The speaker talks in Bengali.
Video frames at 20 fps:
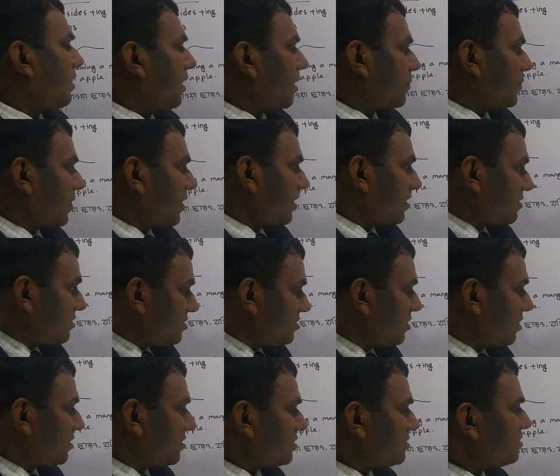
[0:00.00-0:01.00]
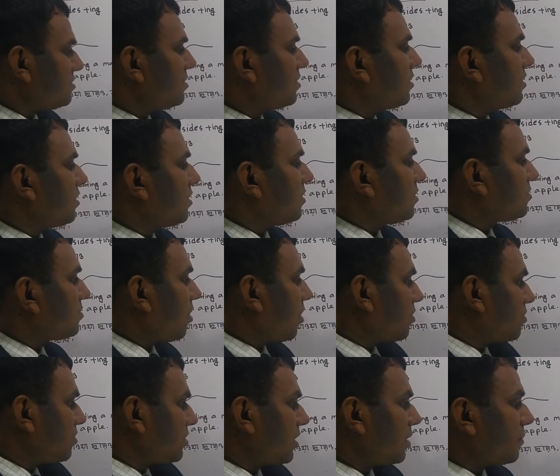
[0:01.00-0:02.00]
এরপরে একটি সেন্টেন্স
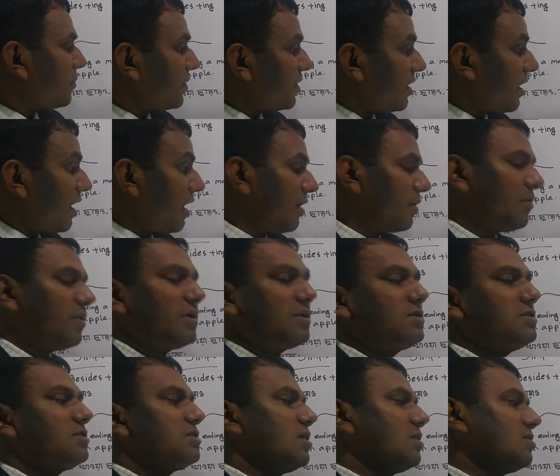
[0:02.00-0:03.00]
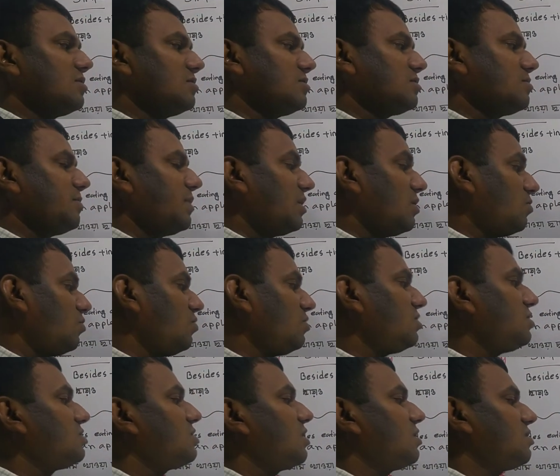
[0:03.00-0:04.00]
তখন এরপরে আরও একটি সেন্টেন্স মানে
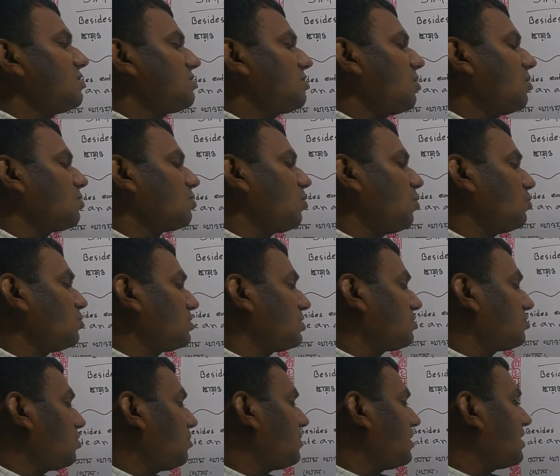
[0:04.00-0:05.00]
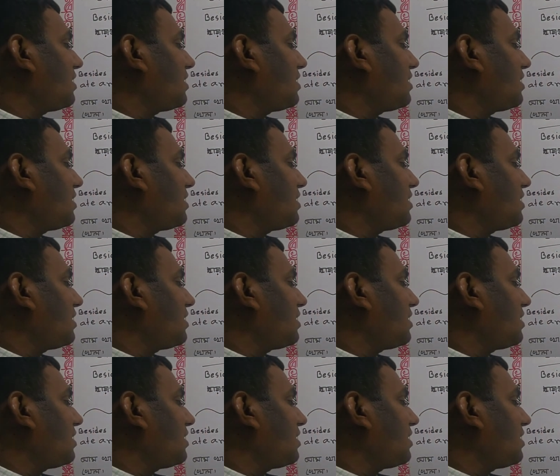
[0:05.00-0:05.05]
দুইটি সেন্টেন্সের অর্থ উঠাতে হবে